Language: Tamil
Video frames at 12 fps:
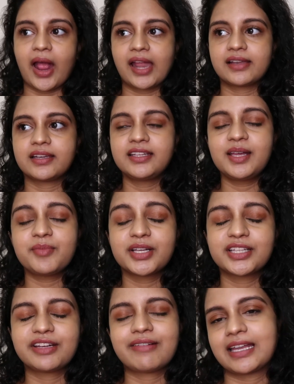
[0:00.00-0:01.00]
அண்ட் இதே
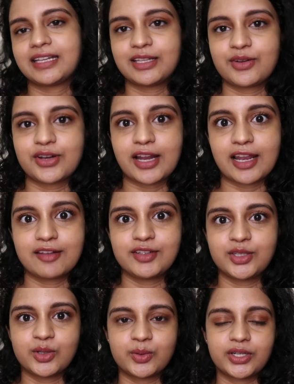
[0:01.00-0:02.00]
மாதிரி வேறு ஏதாவது ஒரு நல்ல
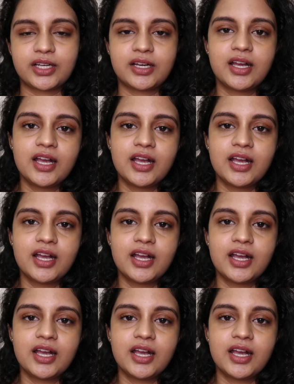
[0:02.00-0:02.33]
வீடியோவில்